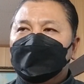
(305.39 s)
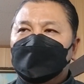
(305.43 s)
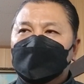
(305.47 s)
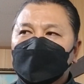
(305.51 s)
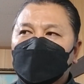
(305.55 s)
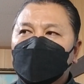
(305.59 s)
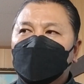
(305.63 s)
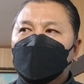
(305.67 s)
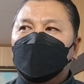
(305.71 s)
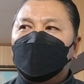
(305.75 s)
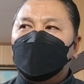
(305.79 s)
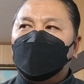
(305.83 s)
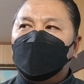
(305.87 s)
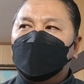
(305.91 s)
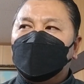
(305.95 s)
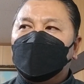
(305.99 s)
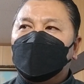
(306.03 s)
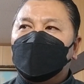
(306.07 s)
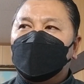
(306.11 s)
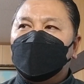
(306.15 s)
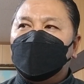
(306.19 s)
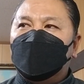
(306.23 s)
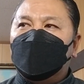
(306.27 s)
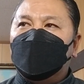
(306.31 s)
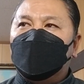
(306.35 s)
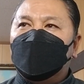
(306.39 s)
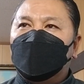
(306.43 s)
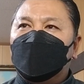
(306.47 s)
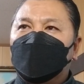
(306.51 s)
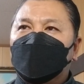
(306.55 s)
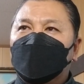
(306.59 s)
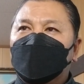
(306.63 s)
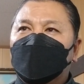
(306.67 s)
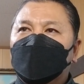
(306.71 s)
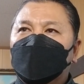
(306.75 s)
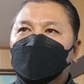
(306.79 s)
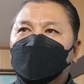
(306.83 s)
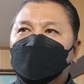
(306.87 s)
で、
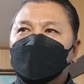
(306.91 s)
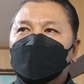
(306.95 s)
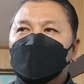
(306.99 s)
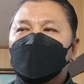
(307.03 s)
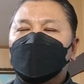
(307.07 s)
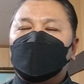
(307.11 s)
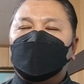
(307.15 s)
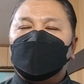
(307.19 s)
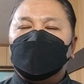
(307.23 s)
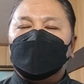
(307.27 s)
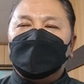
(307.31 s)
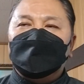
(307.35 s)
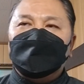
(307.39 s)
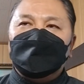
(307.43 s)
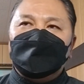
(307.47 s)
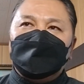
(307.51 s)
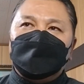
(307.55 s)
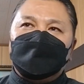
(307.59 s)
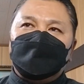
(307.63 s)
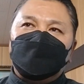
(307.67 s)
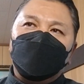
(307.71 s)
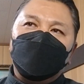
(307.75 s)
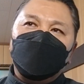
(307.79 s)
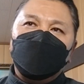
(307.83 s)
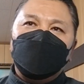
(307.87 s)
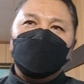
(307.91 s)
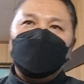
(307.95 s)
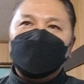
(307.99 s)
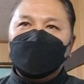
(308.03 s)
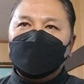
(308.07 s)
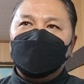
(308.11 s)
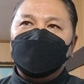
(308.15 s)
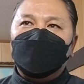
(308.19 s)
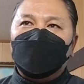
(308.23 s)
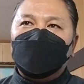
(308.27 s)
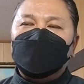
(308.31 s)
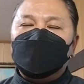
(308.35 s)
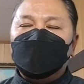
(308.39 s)
えー、まあ商
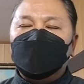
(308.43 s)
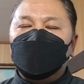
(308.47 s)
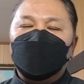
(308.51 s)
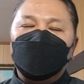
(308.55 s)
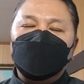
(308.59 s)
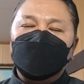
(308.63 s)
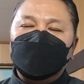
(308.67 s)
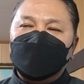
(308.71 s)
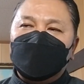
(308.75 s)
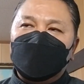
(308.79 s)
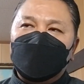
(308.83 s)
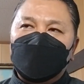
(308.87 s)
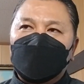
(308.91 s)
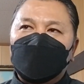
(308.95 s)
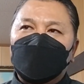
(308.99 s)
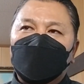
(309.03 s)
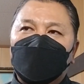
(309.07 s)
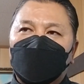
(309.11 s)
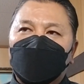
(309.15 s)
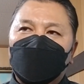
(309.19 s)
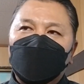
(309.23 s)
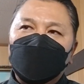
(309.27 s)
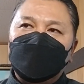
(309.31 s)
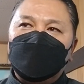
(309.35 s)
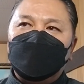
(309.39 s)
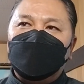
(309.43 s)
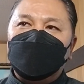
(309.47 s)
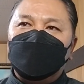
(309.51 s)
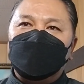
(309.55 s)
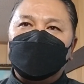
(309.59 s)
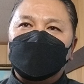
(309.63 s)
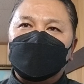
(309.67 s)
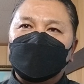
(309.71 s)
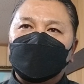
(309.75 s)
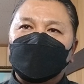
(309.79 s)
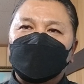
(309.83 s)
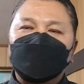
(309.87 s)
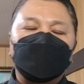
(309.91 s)
品は日本で入って
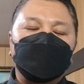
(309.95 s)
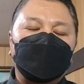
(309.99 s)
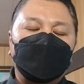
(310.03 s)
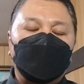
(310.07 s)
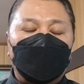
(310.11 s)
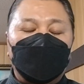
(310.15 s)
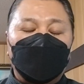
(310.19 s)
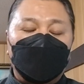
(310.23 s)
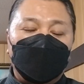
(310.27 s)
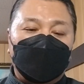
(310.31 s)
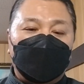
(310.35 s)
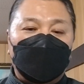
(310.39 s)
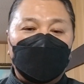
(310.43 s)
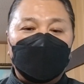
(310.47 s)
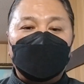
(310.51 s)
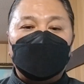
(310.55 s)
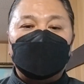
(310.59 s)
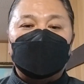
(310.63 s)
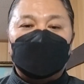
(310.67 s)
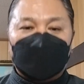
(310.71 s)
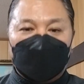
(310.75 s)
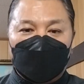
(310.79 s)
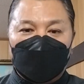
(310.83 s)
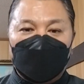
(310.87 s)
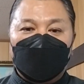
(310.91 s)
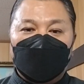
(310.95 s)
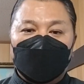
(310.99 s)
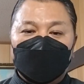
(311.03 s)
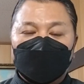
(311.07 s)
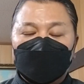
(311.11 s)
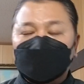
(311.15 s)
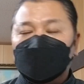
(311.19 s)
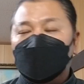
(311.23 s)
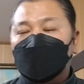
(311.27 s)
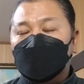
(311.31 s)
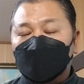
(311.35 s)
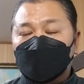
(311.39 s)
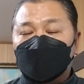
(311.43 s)
くるルートを持ってますから
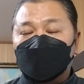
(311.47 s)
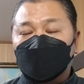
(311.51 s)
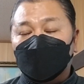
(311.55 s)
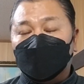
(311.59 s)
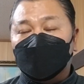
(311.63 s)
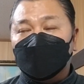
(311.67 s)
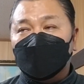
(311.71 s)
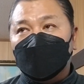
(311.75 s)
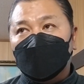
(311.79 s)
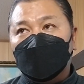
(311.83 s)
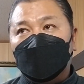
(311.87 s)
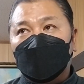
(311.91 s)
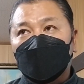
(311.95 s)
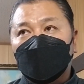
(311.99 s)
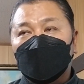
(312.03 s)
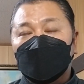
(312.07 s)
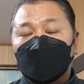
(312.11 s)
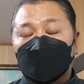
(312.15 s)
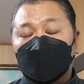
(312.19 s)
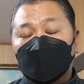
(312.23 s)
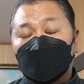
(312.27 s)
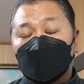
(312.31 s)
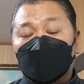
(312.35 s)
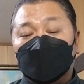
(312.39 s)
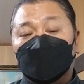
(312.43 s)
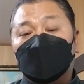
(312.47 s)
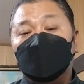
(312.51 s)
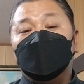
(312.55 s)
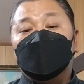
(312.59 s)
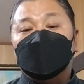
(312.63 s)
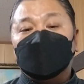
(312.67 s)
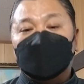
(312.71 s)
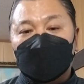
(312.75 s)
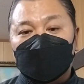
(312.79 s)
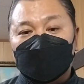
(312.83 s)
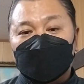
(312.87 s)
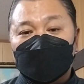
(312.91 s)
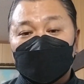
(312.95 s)
リサイクルショップ2軒やって
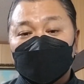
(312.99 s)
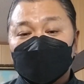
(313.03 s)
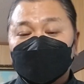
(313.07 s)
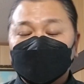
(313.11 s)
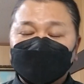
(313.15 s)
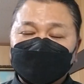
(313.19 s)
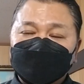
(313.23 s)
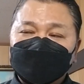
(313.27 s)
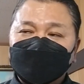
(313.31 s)
ましたし